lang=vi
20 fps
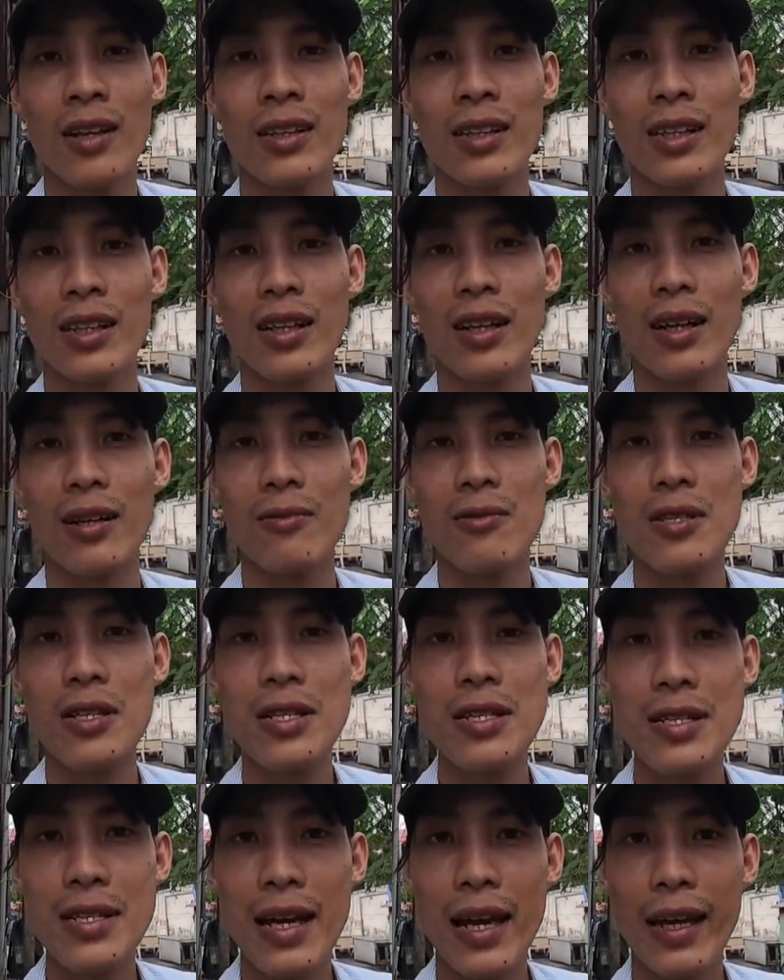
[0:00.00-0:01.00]
Thì uh, Quốc
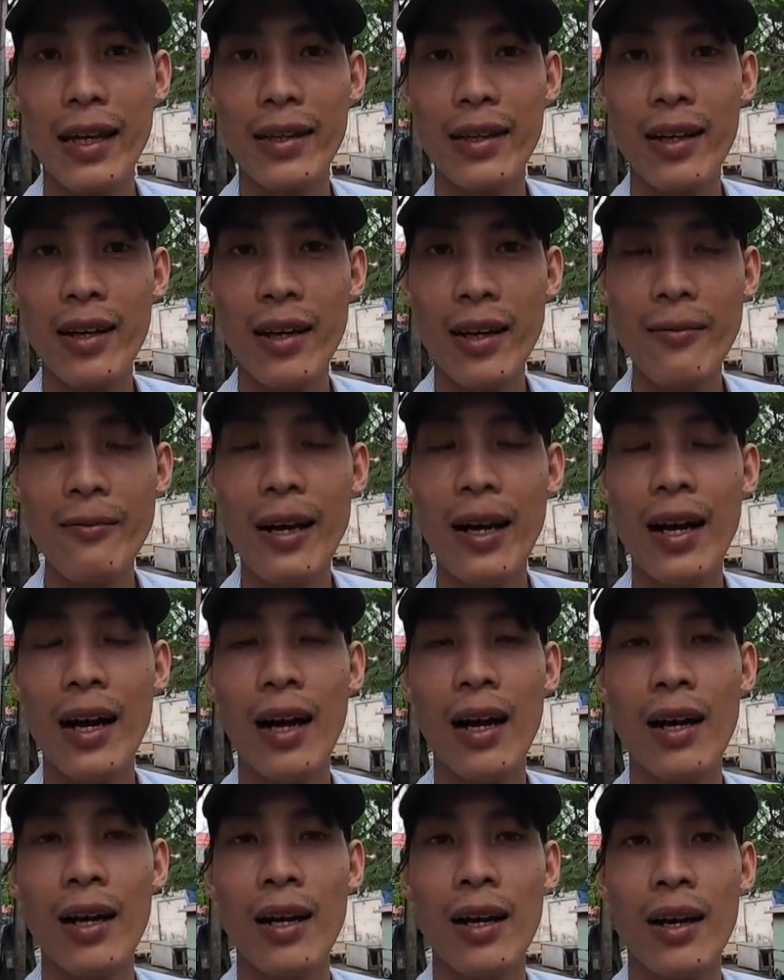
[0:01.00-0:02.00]
Chiến sẽ tới
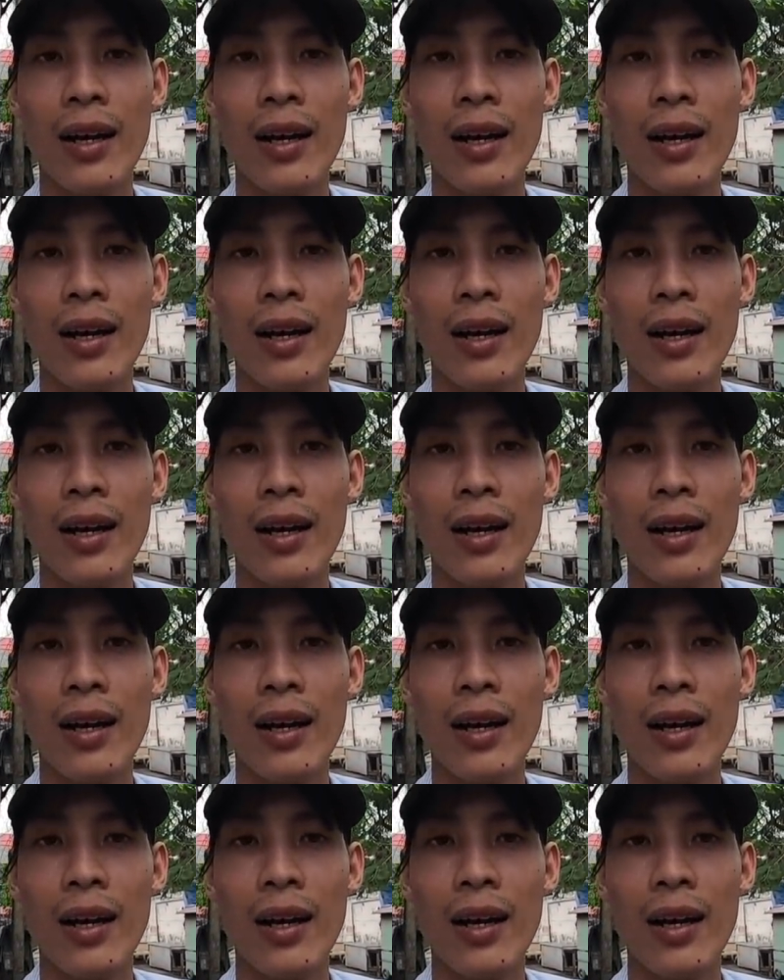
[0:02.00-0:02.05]
và